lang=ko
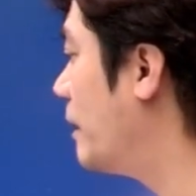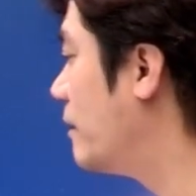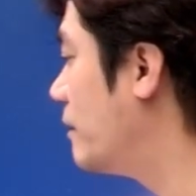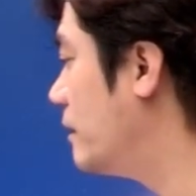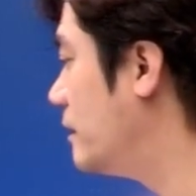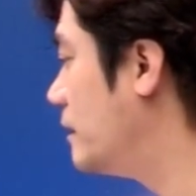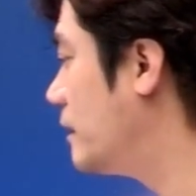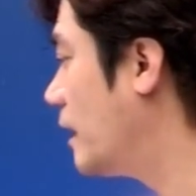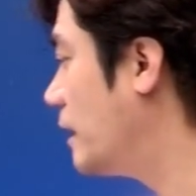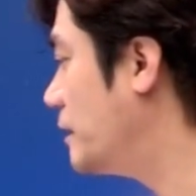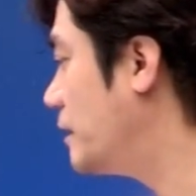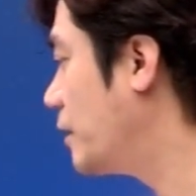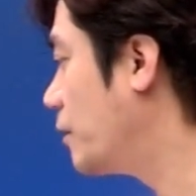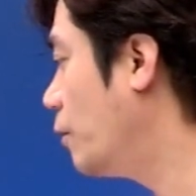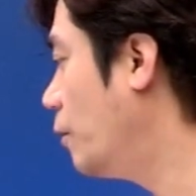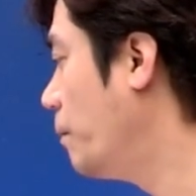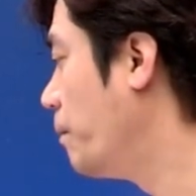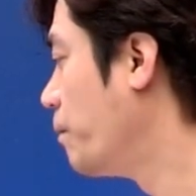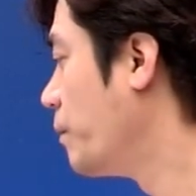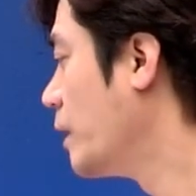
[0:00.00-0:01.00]
만들어진
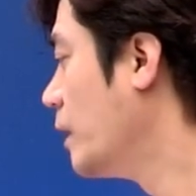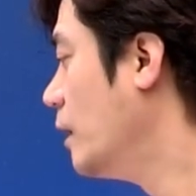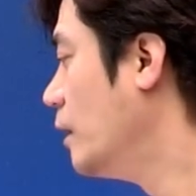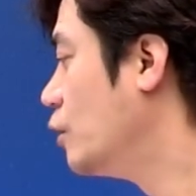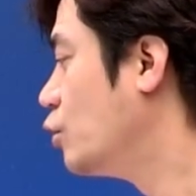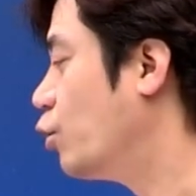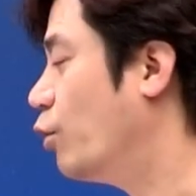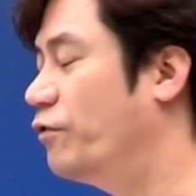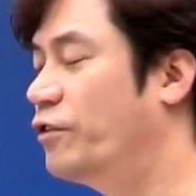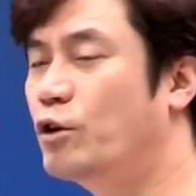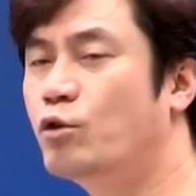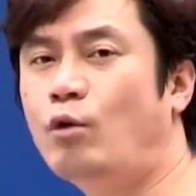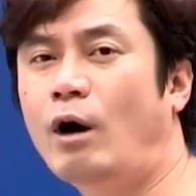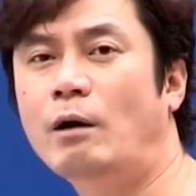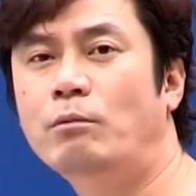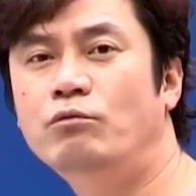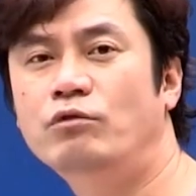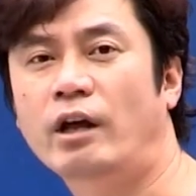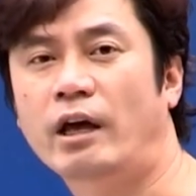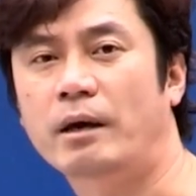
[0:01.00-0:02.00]
단체고
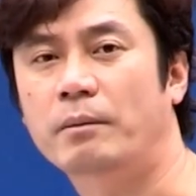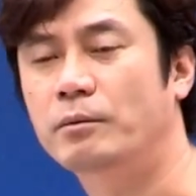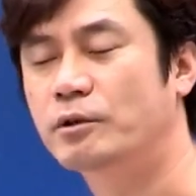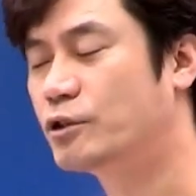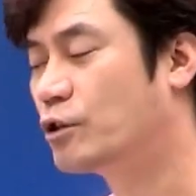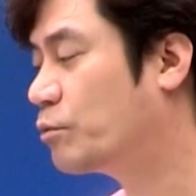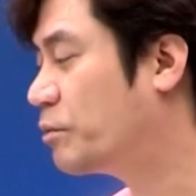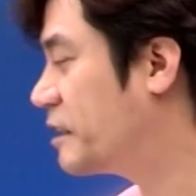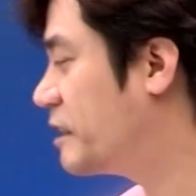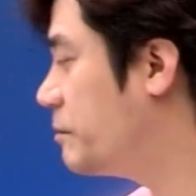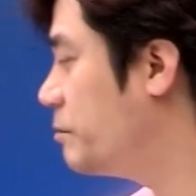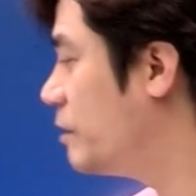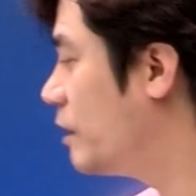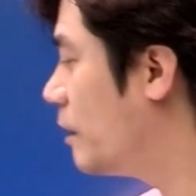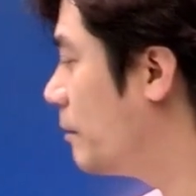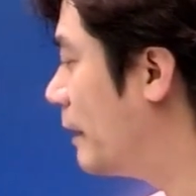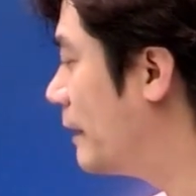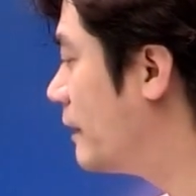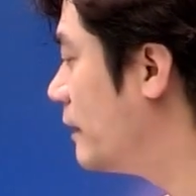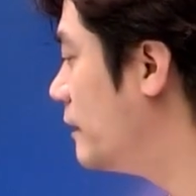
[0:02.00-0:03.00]
조선광문회 뭐
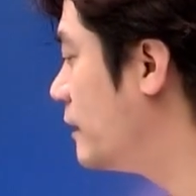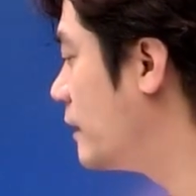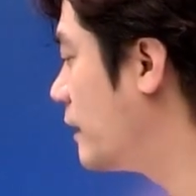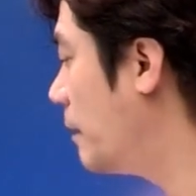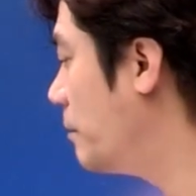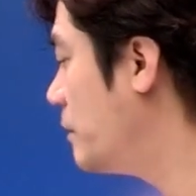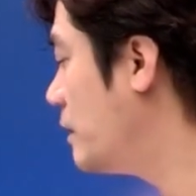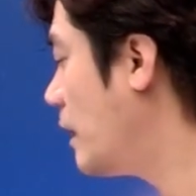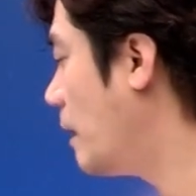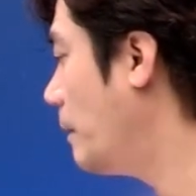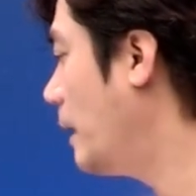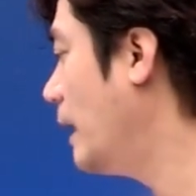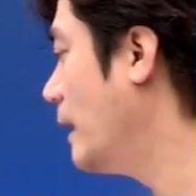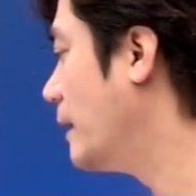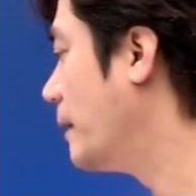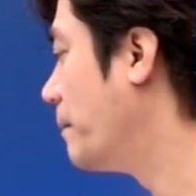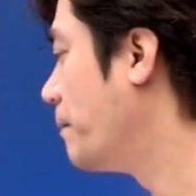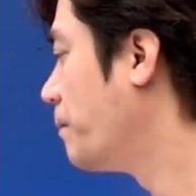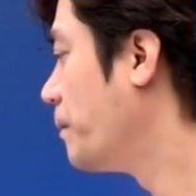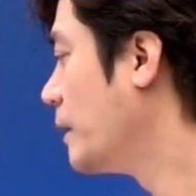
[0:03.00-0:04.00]
1910년에 만들어지긴
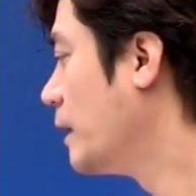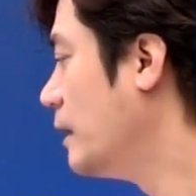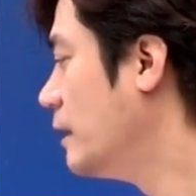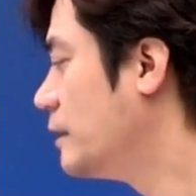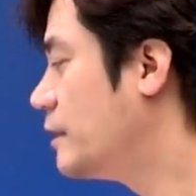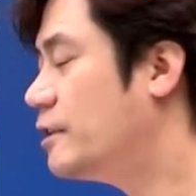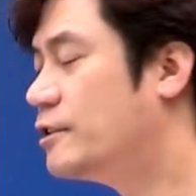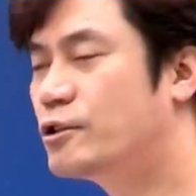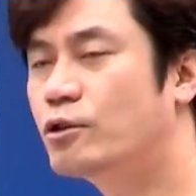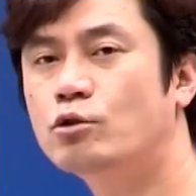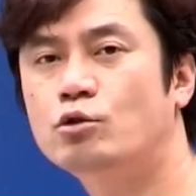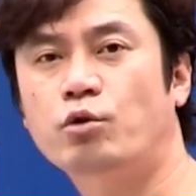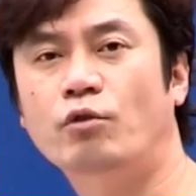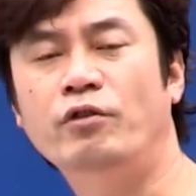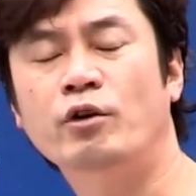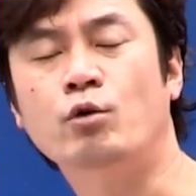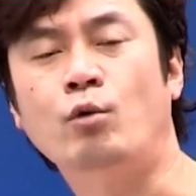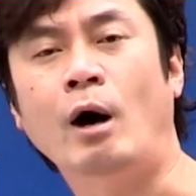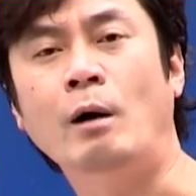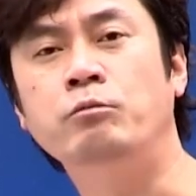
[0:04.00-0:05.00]
합니다만 실제로
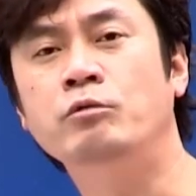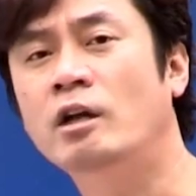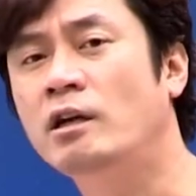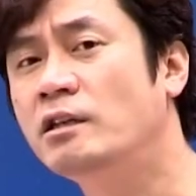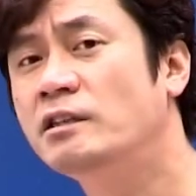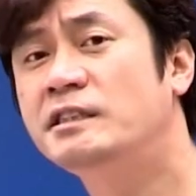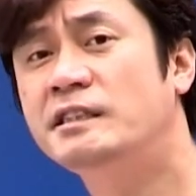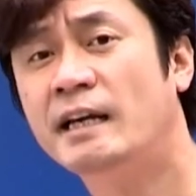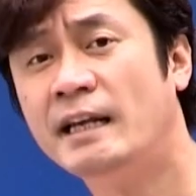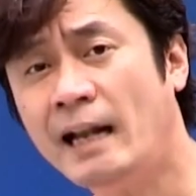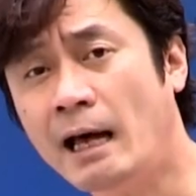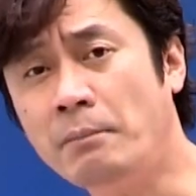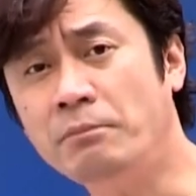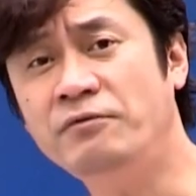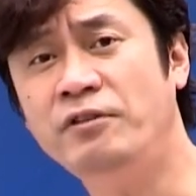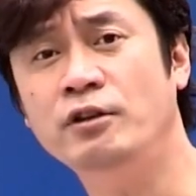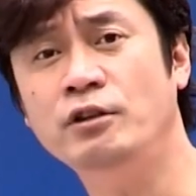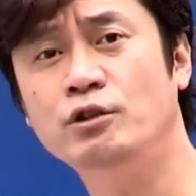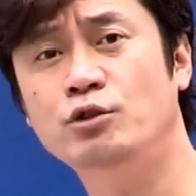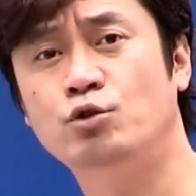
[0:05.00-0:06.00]
조선 광문에는
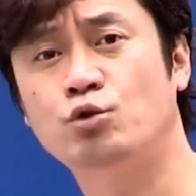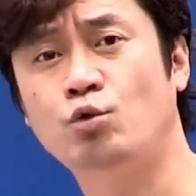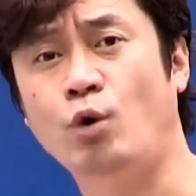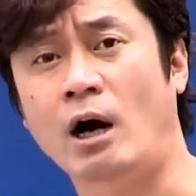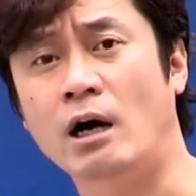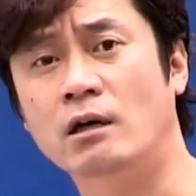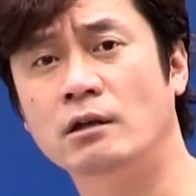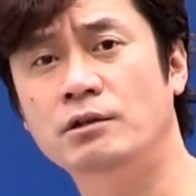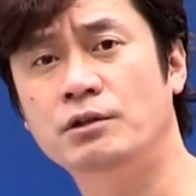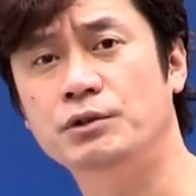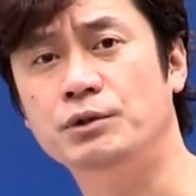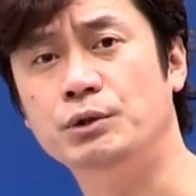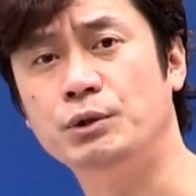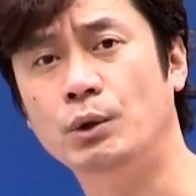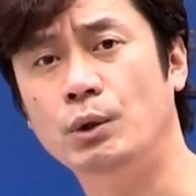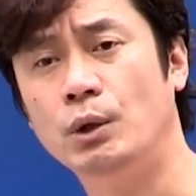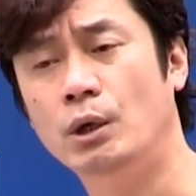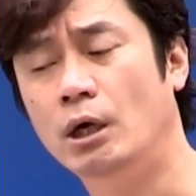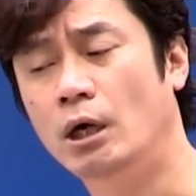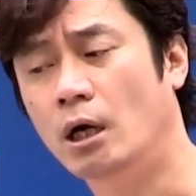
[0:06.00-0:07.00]
체남선이
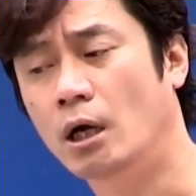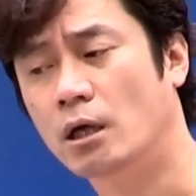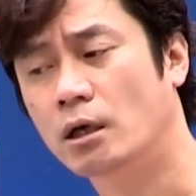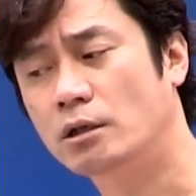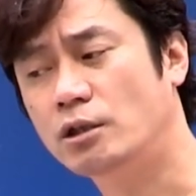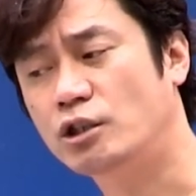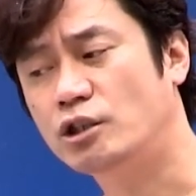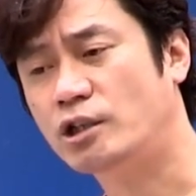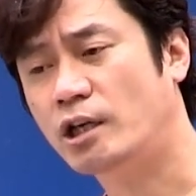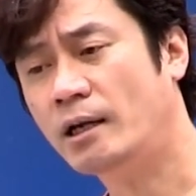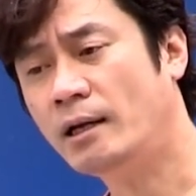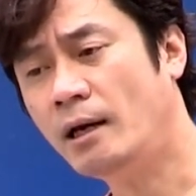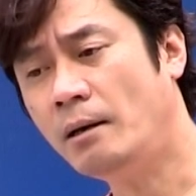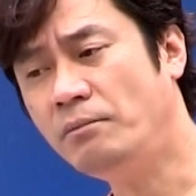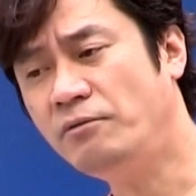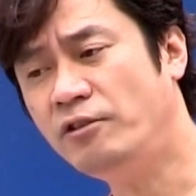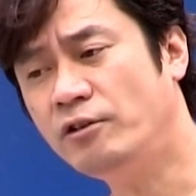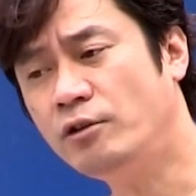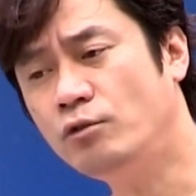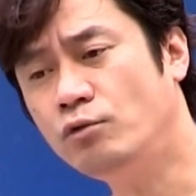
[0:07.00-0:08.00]
주도하거든요. 근데
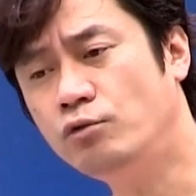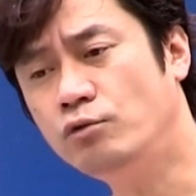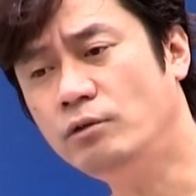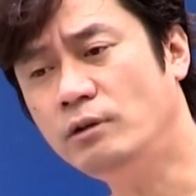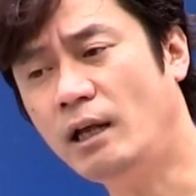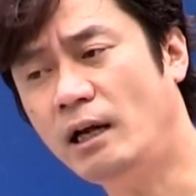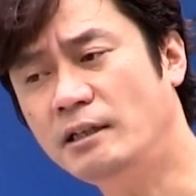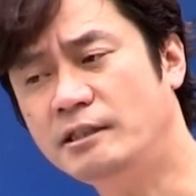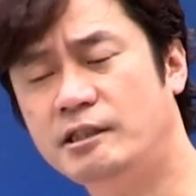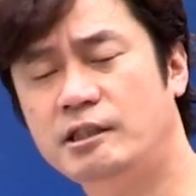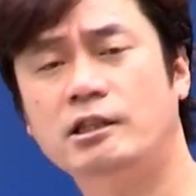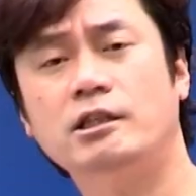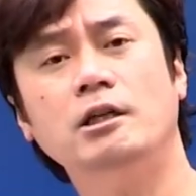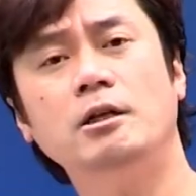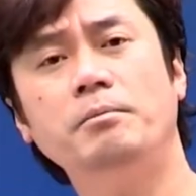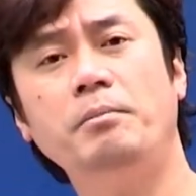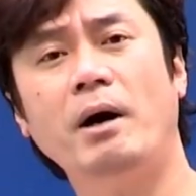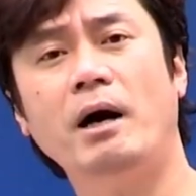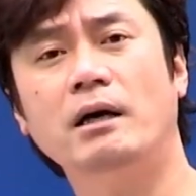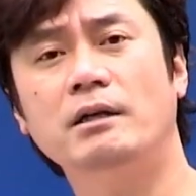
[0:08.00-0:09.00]
체남선이 훗날
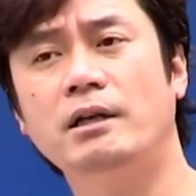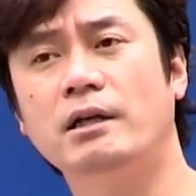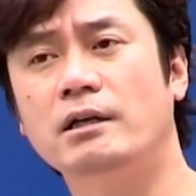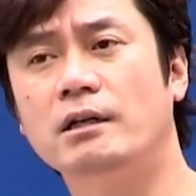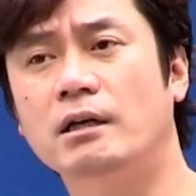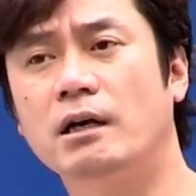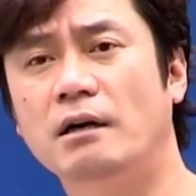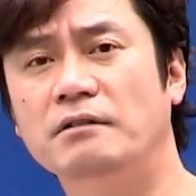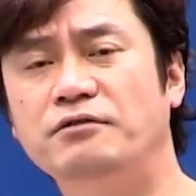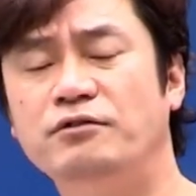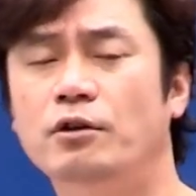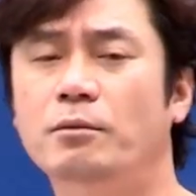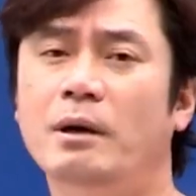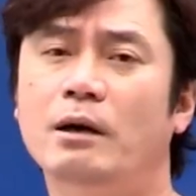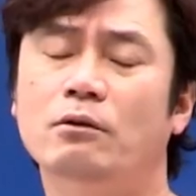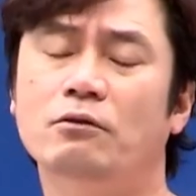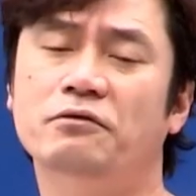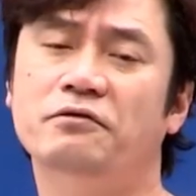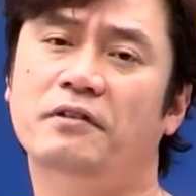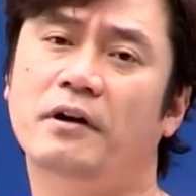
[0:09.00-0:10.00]
친일파가 되니까
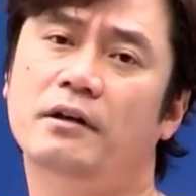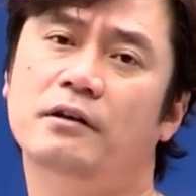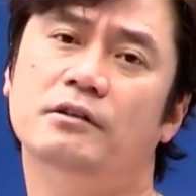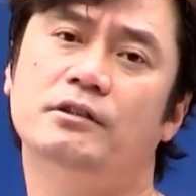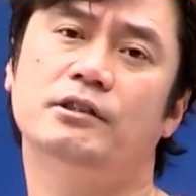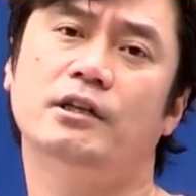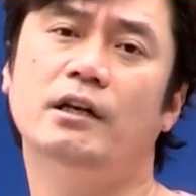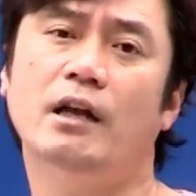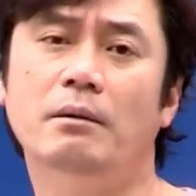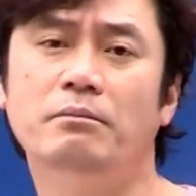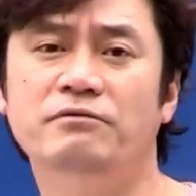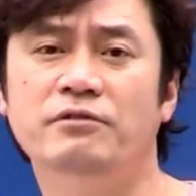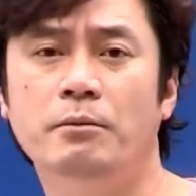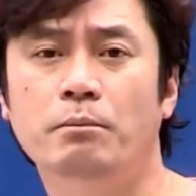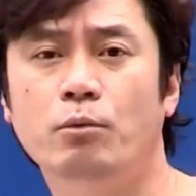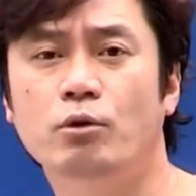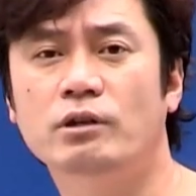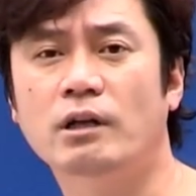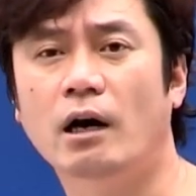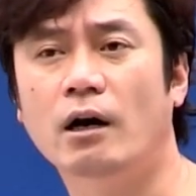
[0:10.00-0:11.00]
후만국사에는
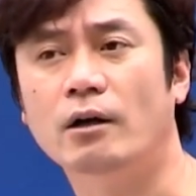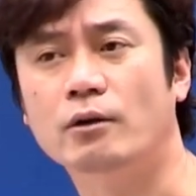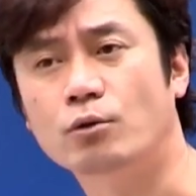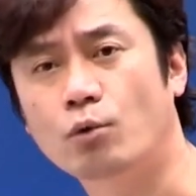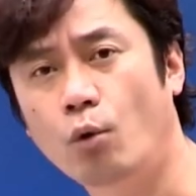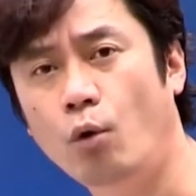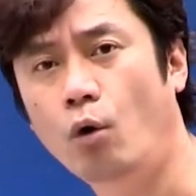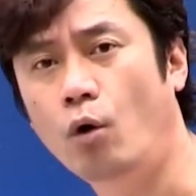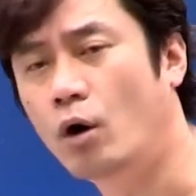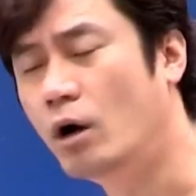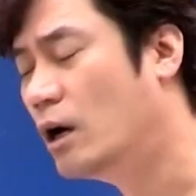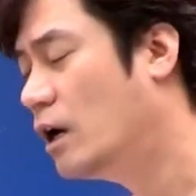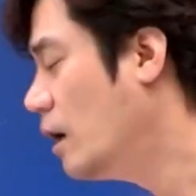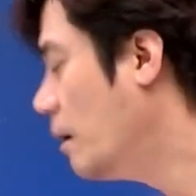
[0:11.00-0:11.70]
체남선보다도